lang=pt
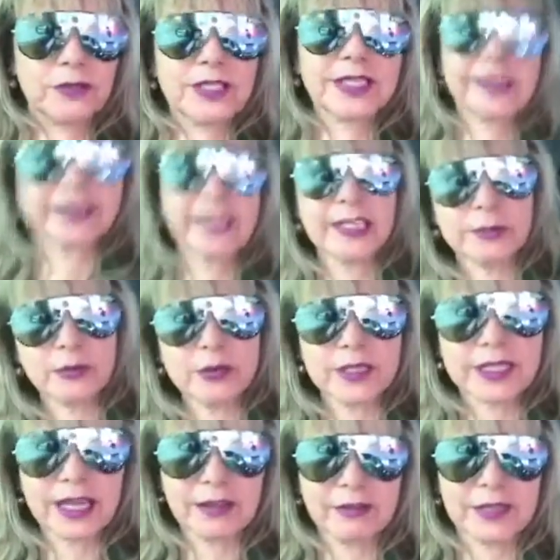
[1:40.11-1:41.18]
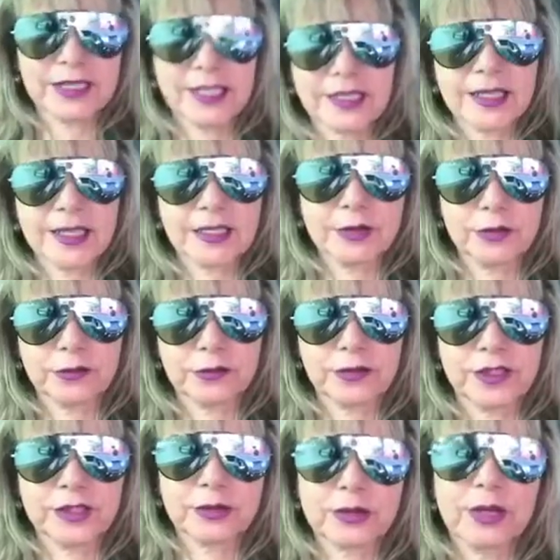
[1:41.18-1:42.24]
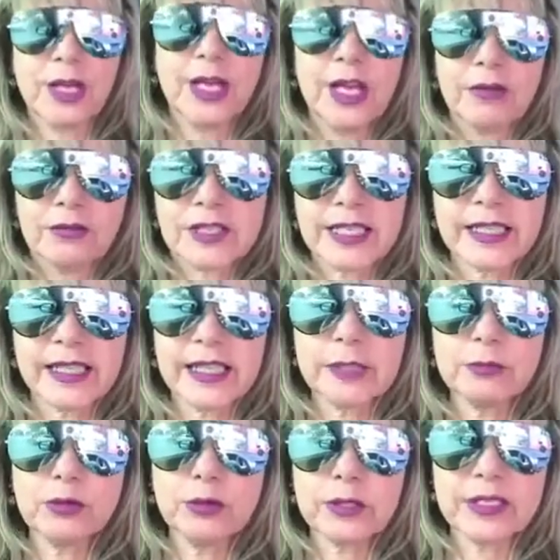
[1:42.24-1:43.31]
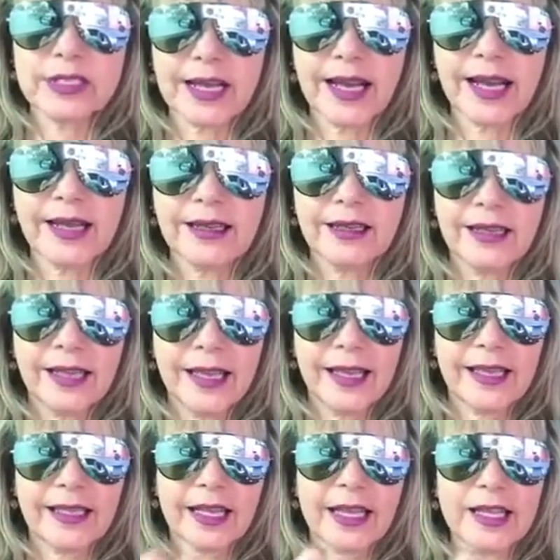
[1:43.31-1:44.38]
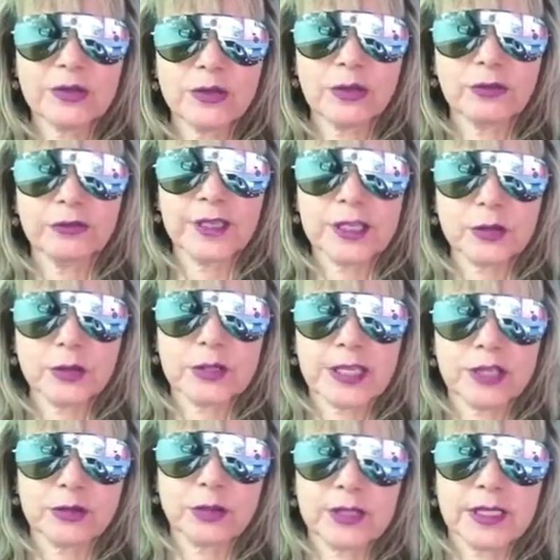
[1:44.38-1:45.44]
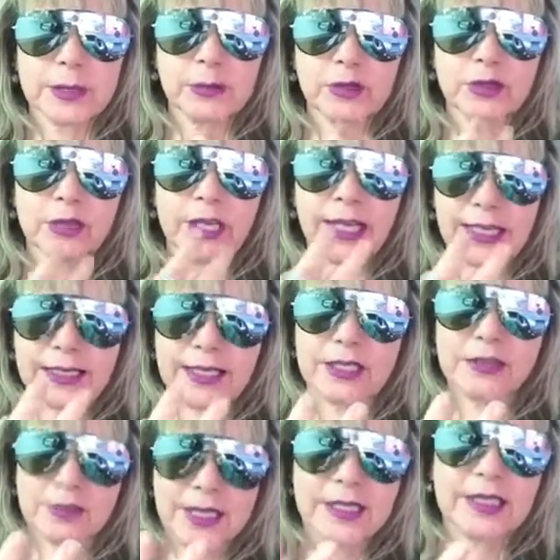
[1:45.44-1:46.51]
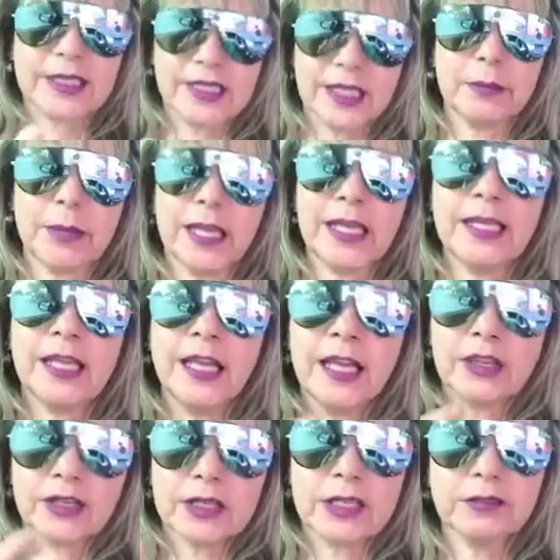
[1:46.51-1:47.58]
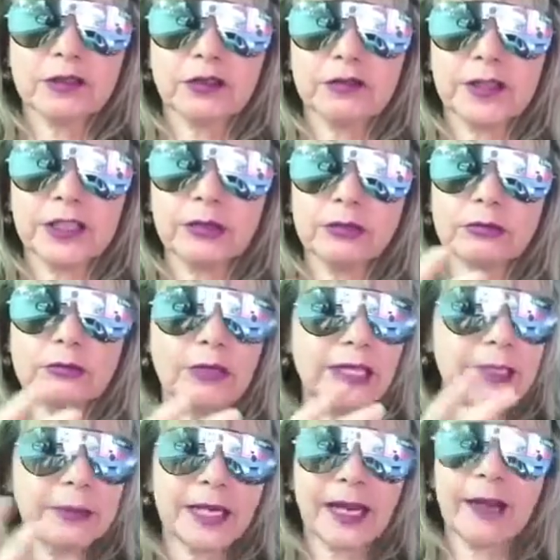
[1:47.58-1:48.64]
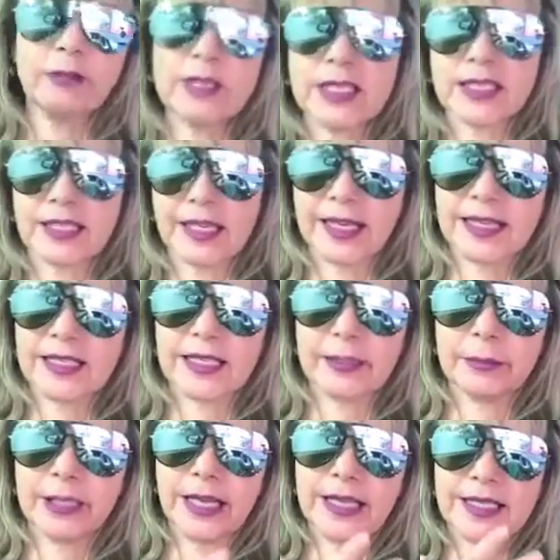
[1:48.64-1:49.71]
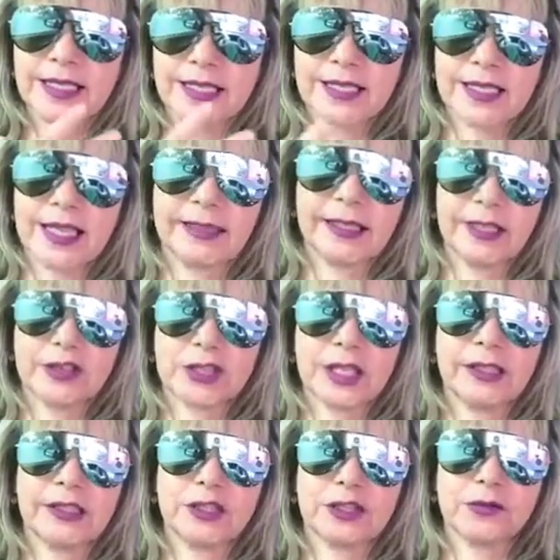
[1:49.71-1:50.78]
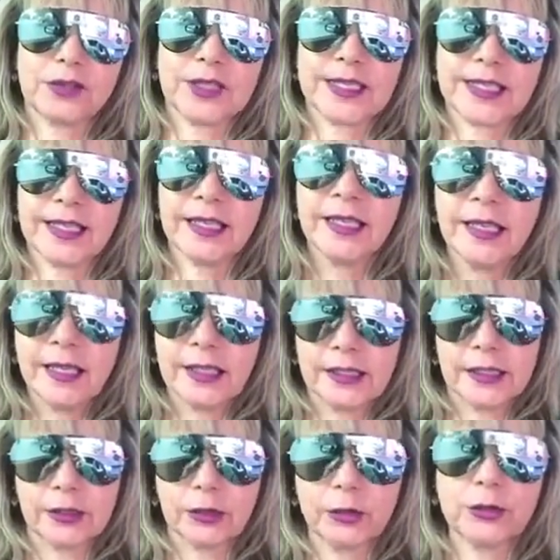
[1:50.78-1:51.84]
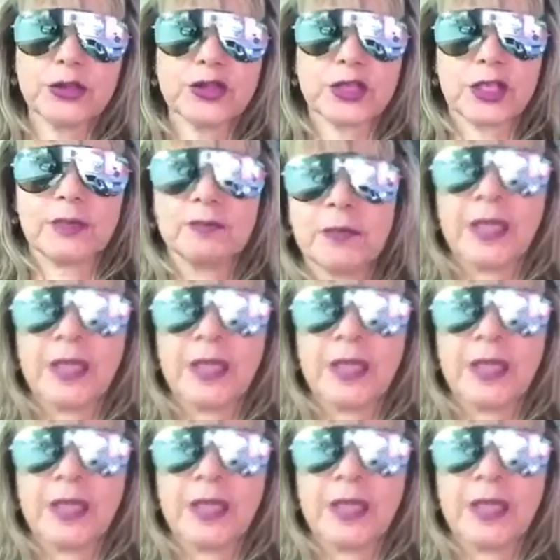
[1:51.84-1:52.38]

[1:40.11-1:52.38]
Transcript: Você tem que buscar fazer exercício físico. Você tem que buscar é, resolver suas questões emocionais, às vezes, também desenvolvendo um eliminar o estresse, eliminar essa ansiedade que está dentro de você, a angústia.